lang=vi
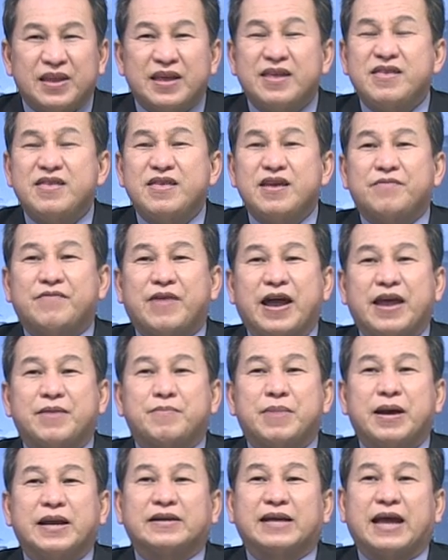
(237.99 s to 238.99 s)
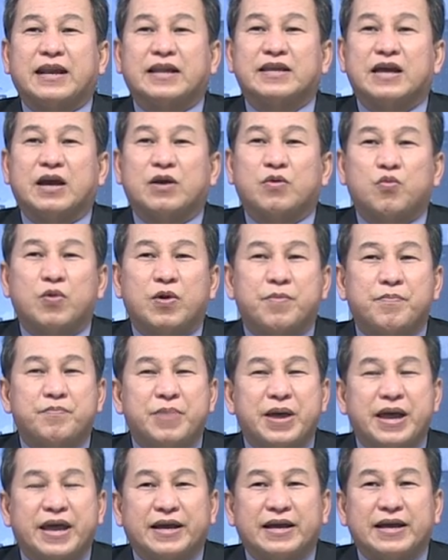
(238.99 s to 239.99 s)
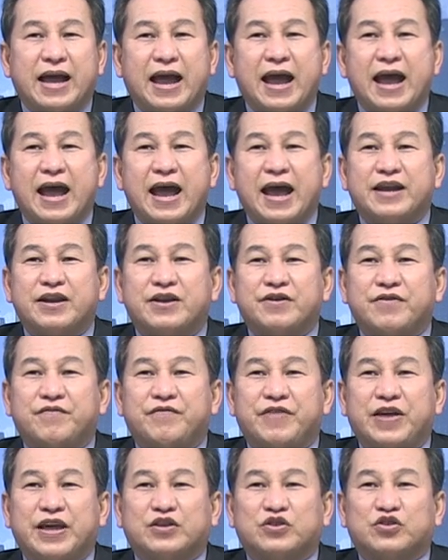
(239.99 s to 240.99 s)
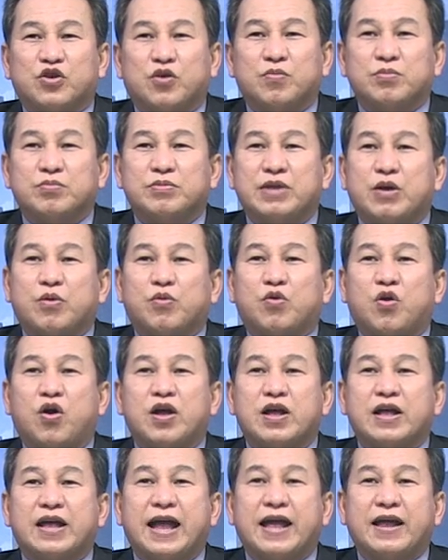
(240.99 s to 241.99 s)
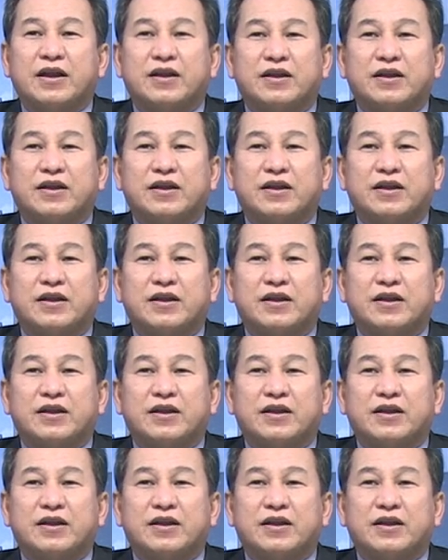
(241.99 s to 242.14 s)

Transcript: Như vậy bên cạnh dân quân biển cả hai nước Việt Trung đều có các